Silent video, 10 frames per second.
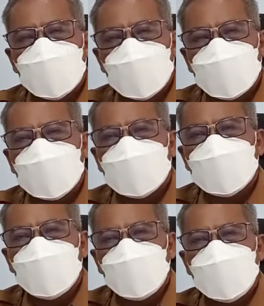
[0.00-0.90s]
kelola
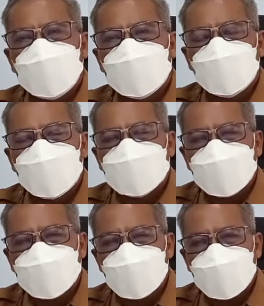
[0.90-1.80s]
keuangan rumah
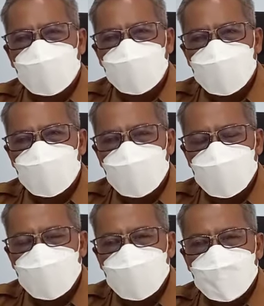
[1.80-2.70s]
sakit Sultan
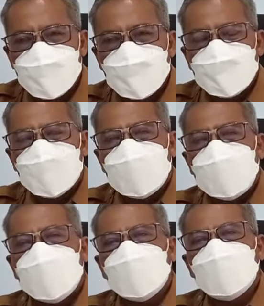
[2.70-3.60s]
Imanuddin.
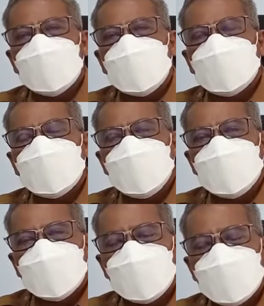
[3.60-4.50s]
Akuntansinya